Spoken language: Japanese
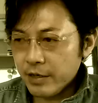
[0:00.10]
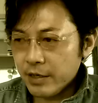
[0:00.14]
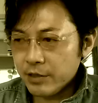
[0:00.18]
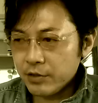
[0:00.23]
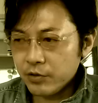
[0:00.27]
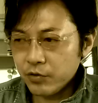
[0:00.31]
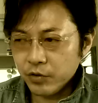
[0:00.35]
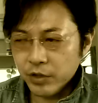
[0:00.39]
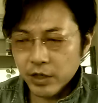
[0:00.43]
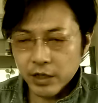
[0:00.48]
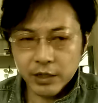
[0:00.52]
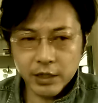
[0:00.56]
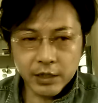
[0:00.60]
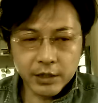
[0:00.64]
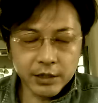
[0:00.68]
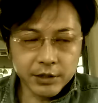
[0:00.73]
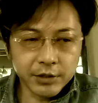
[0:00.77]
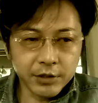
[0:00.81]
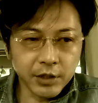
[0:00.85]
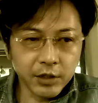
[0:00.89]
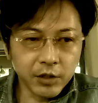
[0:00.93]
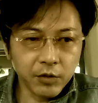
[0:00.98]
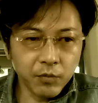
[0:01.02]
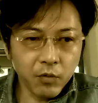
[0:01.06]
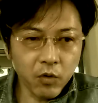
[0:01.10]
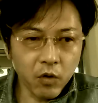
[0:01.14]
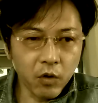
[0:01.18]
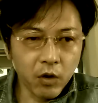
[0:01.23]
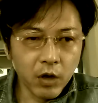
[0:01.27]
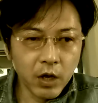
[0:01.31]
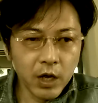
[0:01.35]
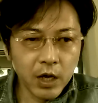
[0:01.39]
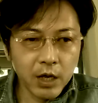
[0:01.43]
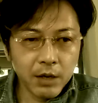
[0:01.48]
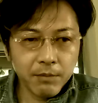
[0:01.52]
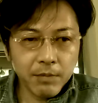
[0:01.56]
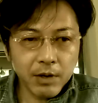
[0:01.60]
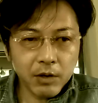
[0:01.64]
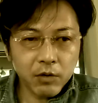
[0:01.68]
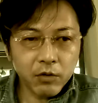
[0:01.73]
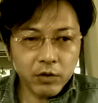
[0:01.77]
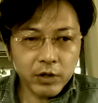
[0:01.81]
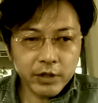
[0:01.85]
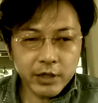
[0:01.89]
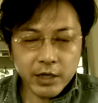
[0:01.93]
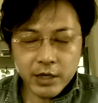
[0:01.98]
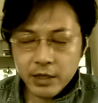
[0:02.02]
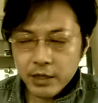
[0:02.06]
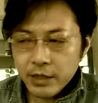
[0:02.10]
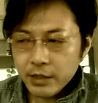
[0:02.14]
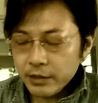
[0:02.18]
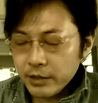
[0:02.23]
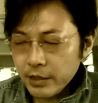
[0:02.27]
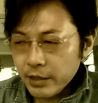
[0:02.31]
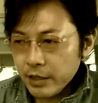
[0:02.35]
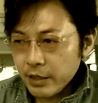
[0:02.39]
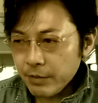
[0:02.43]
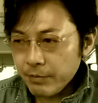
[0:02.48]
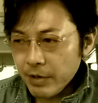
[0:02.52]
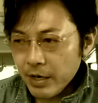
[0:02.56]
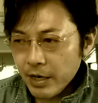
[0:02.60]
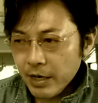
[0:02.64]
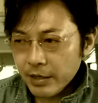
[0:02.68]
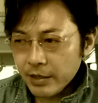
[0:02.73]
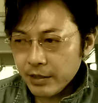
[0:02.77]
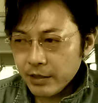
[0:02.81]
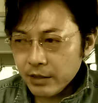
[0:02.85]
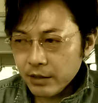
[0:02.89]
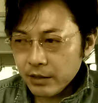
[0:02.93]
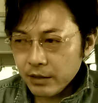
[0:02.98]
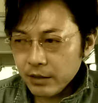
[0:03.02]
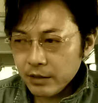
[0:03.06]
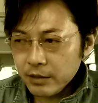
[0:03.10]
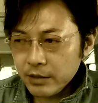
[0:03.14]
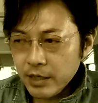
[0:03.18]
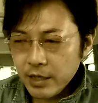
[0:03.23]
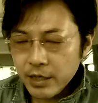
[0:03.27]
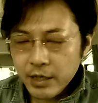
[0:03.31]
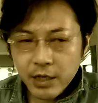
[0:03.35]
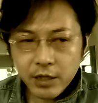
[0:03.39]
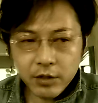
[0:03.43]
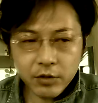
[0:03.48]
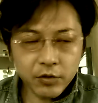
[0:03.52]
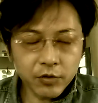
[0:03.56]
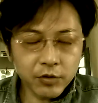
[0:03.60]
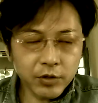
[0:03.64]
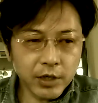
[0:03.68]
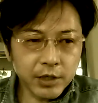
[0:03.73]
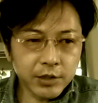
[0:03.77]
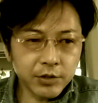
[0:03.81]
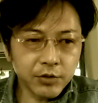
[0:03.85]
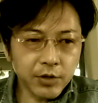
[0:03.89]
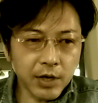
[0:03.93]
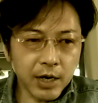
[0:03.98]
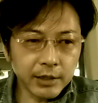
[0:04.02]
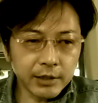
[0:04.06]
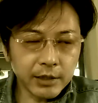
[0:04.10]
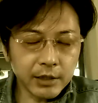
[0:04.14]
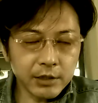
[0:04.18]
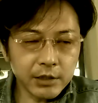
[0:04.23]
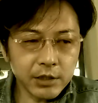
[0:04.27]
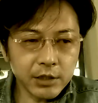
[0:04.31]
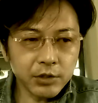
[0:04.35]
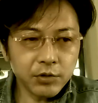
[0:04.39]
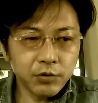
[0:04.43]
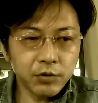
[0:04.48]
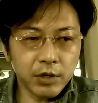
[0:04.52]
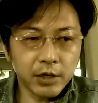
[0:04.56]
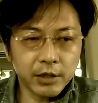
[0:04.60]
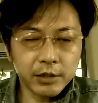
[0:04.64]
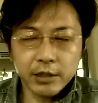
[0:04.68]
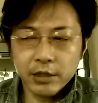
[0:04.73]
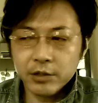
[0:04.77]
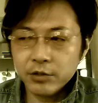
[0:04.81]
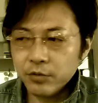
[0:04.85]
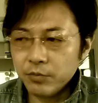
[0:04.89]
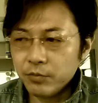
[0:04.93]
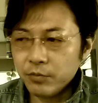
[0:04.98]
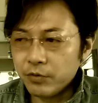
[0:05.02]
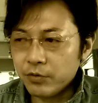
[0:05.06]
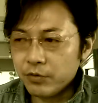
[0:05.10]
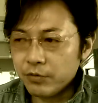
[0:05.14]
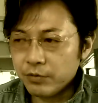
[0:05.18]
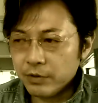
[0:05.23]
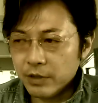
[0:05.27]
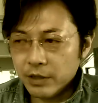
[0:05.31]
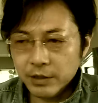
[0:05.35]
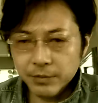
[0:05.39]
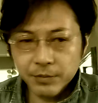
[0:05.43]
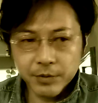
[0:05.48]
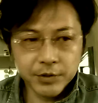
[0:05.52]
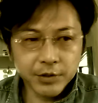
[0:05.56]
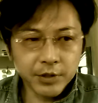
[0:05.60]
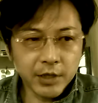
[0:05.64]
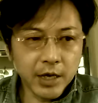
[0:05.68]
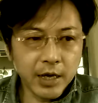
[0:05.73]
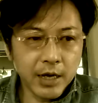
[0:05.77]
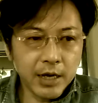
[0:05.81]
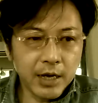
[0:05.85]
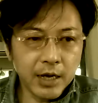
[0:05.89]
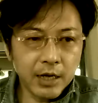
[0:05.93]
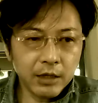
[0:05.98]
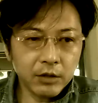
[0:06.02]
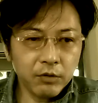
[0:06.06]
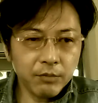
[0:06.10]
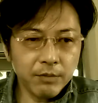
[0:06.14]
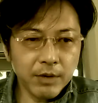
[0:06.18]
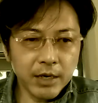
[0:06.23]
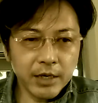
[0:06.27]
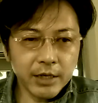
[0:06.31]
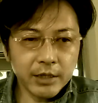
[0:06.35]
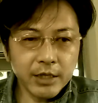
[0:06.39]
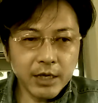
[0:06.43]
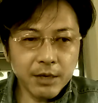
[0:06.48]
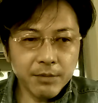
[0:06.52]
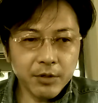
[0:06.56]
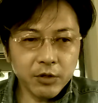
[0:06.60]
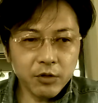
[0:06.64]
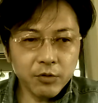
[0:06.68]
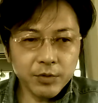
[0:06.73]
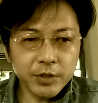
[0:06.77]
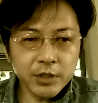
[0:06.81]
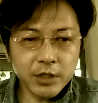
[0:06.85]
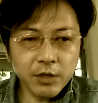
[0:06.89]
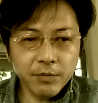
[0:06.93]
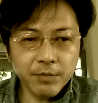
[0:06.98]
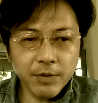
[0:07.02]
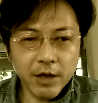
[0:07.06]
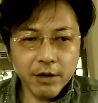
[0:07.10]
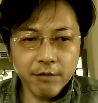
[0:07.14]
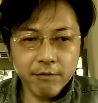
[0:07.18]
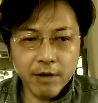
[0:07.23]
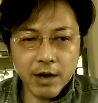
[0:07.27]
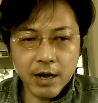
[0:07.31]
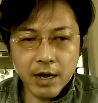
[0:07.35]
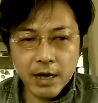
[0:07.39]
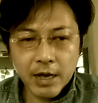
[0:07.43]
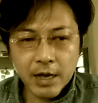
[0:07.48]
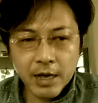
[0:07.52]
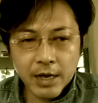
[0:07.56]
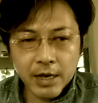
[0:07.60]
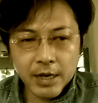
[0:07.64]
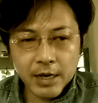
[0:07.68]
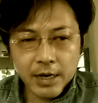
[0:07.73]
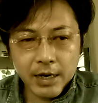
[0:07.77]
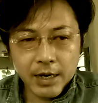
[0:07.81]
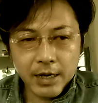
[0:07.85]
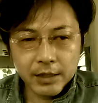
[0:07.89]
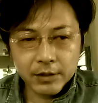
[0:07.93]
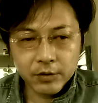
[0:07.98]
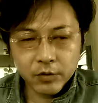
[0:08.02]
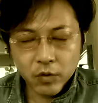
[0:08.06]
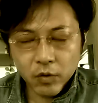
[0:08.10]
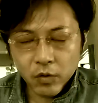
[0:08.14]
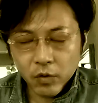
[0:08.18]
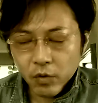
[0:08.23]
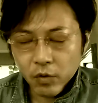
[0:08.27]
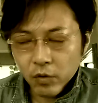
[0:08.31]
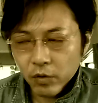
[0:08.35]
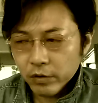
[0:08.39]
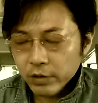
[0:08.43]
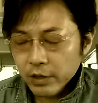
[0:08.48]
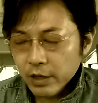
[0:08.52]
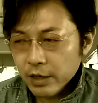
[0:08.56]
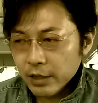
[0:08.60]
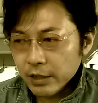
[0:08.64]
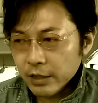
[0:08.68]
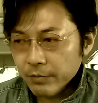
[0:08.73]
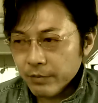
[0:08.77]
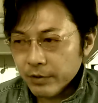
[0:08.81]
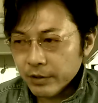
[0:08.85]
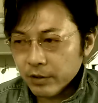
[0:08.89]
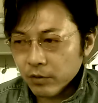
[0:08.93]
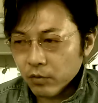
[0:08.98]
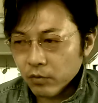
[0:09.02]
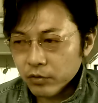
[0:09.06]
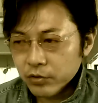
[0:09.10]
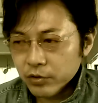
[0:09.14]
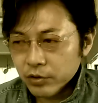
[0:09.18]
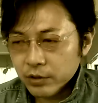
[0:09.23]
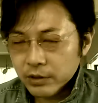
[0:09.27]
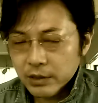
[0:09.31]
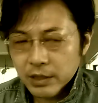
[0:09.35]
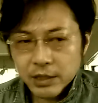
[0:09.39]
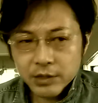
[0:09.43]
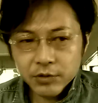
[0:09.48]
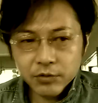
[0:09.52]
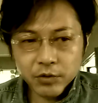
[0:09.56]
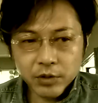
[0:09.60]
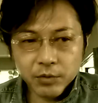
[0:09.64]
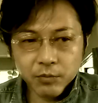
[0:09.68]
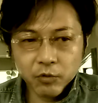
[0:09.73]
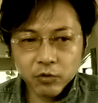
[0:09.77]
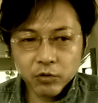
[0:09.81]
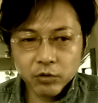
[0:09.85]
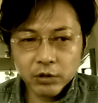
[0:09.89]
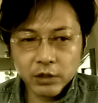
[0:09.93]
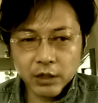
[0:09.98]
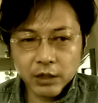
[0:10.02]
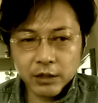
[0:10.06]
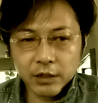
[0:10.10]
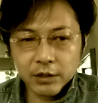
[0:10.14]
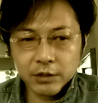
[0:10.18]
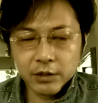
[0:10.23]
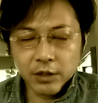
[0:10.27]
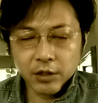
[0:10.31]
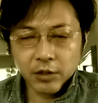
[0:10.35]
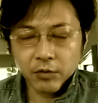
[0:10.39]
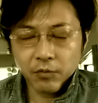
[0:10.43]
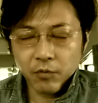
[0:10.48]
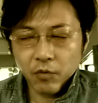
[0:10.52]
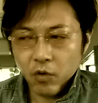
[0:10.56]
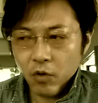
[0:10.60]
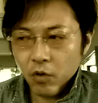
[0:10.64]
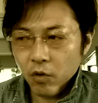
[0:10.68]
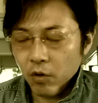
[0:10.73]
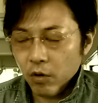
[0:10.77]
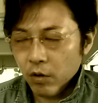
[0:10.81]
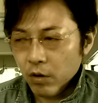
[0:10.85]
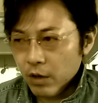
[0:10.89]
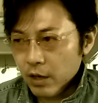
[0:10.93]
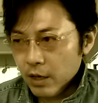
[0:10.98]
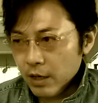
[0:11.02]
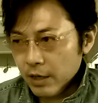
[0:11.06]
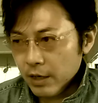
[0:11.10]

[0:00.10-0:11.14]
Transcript: ゆる永住権なんですけれども、まあ、これ、年齢制限、まあ、制限というか、一応20歳以上から大丈夫というふうになってますね、あと、まあ、リタイアメントビザの場合は、あのコロナ禍でまた50歳以上に戻ったんですけれども、